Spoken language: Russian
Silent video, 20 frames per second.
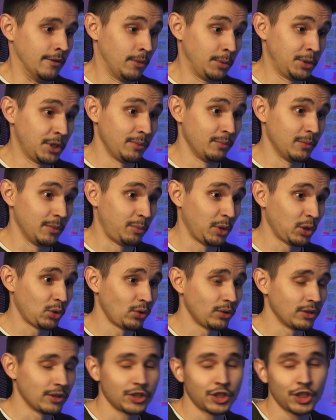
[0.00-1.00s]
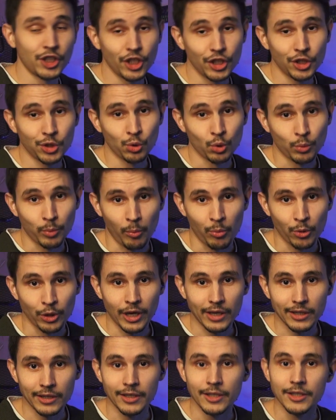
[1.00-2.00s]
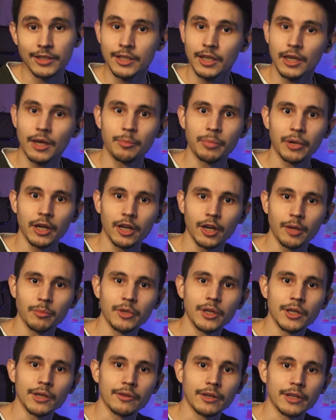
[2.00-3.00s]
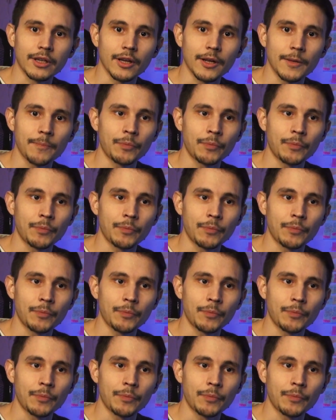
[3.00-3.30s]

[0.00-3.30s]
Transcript: в общем, Python чересчур популярный язык программирования.